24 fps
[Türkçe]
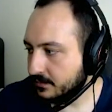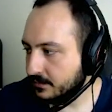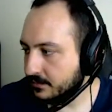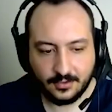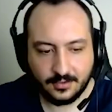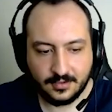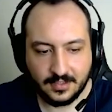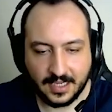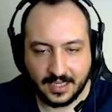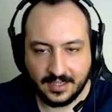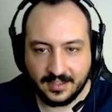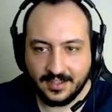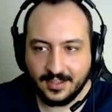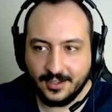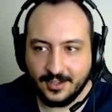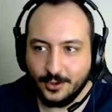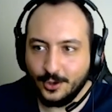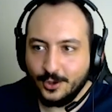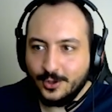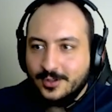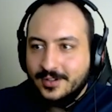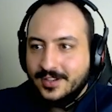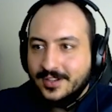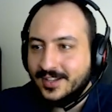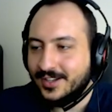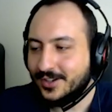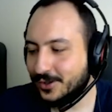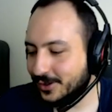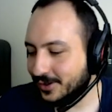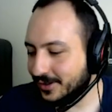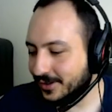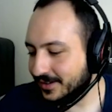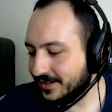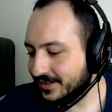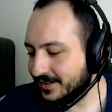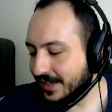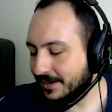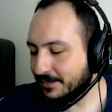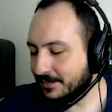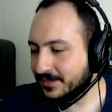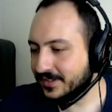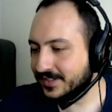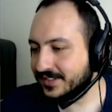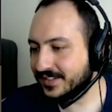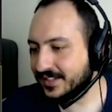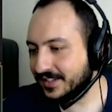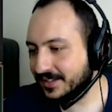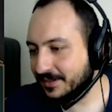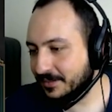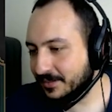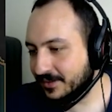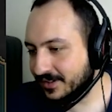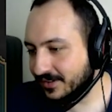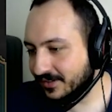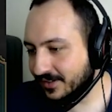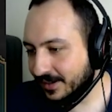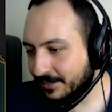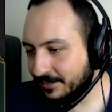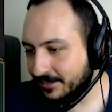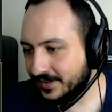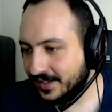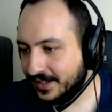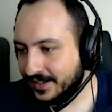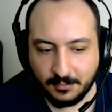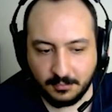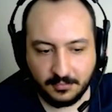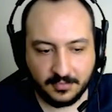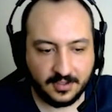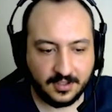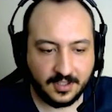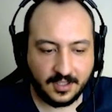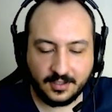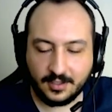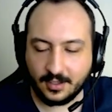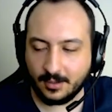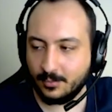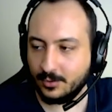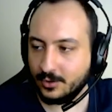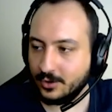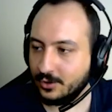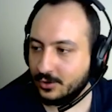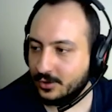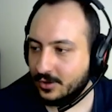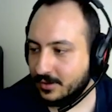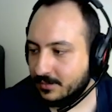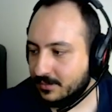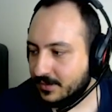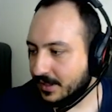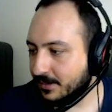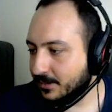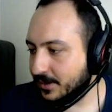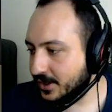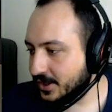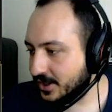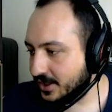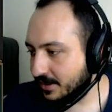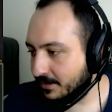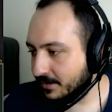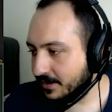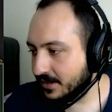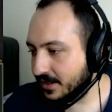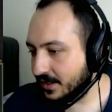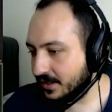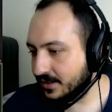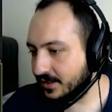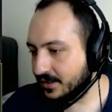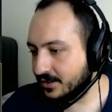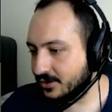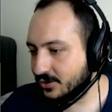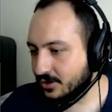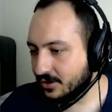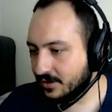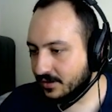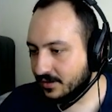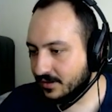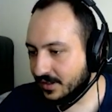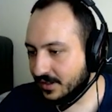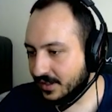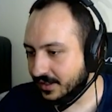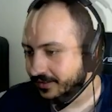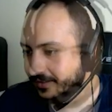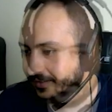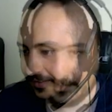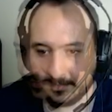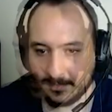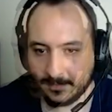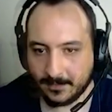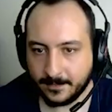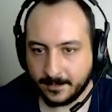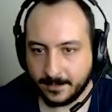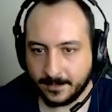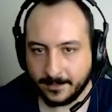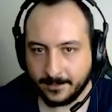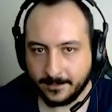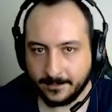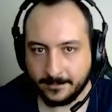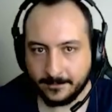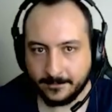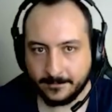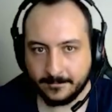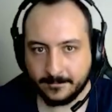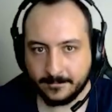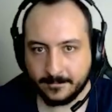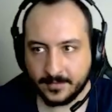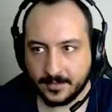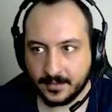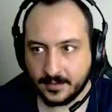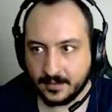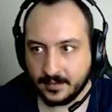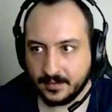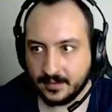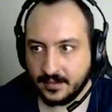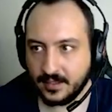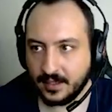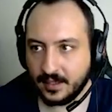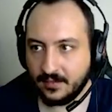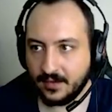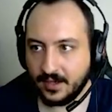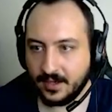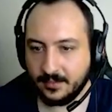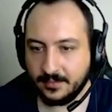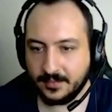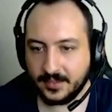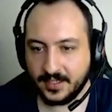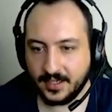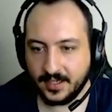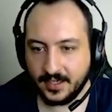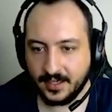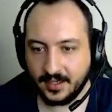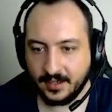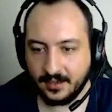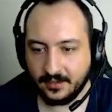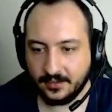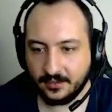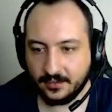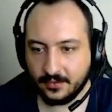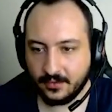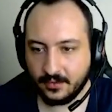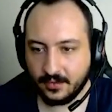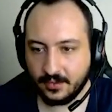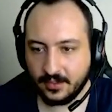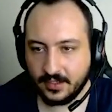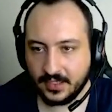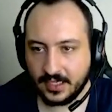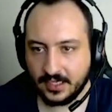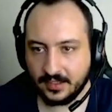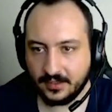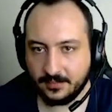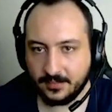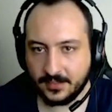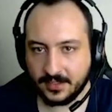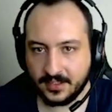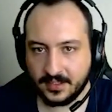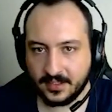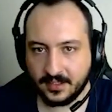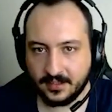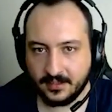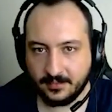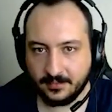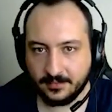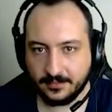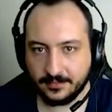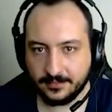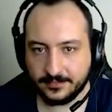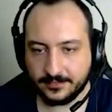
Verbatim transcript: Güzel iyi oldu iyi oldu. Tam istediğim kıvamda. Millet amına koyayım deme içemeden geçiyor oradan. Devam ki. Oynat bakalım.